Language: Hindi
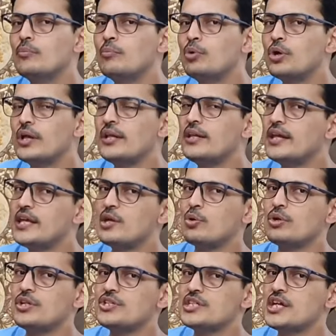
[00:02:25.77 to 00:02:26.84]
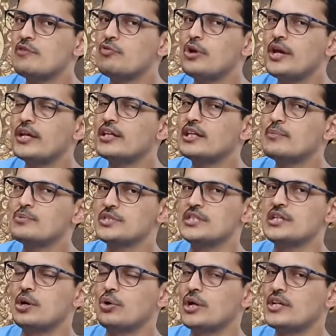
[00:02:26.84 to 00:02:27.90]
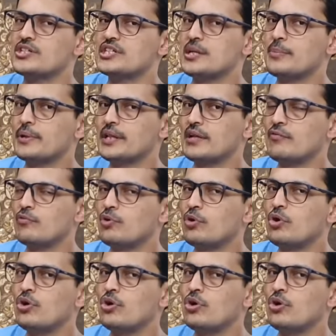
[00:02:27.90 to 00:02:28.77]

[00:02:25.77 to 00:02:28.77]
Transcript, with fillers: मुड़न नहीं होनी चाहिए वो एकदम सीधा होना चाहिए मतलब वो